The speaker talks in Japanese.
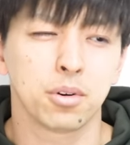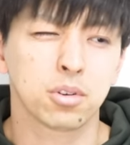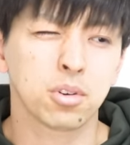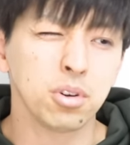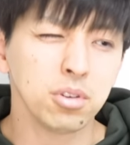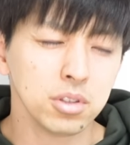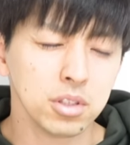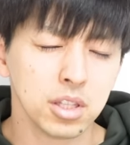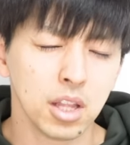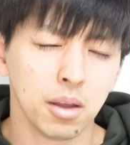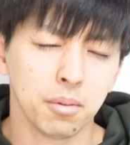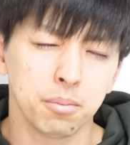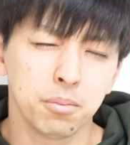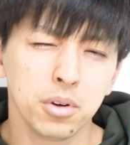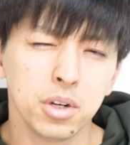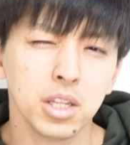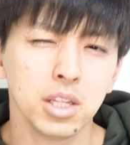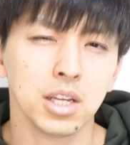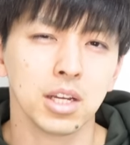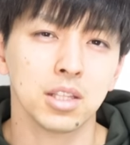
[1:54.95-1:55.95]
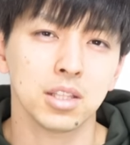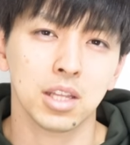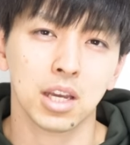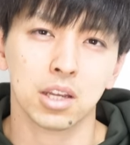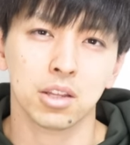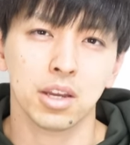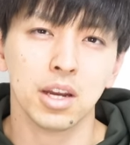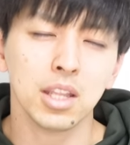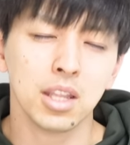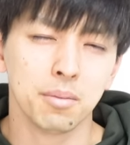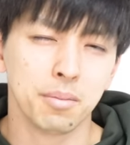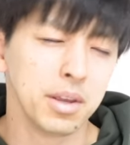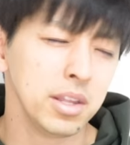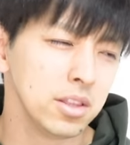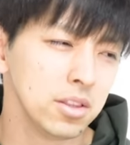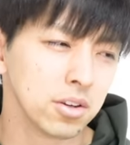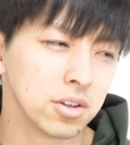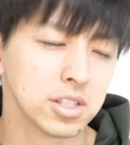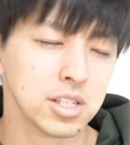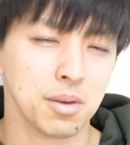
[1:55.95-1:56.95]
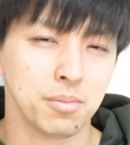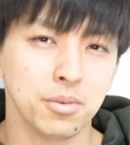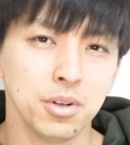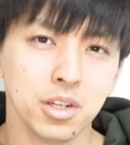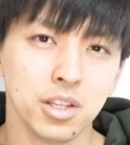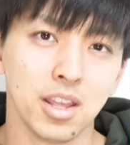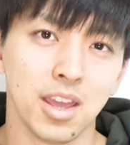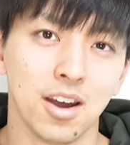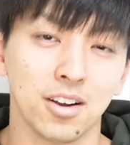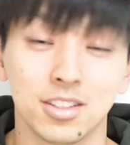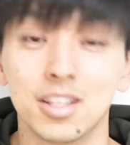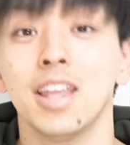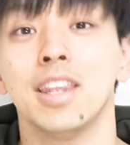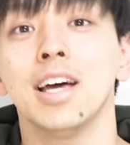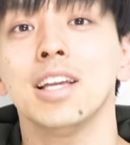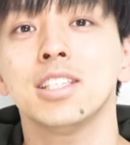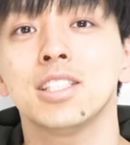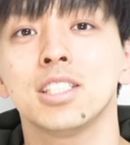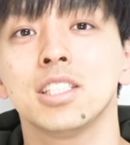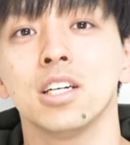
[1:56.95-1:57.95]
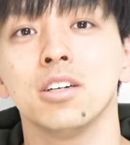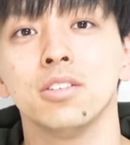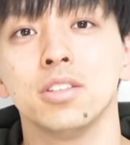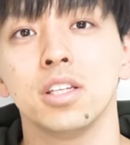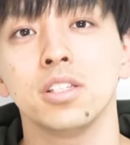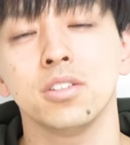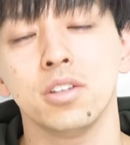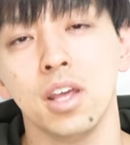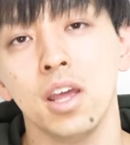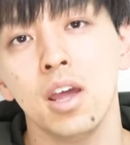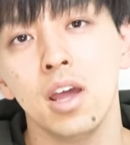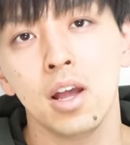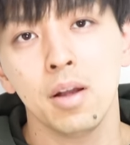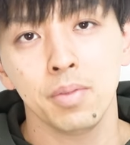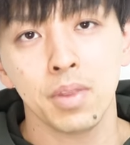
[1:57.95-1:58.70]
こんなん無理なんだけど、やだ、めんどくさい、無理だよってなっちゃうんですよね。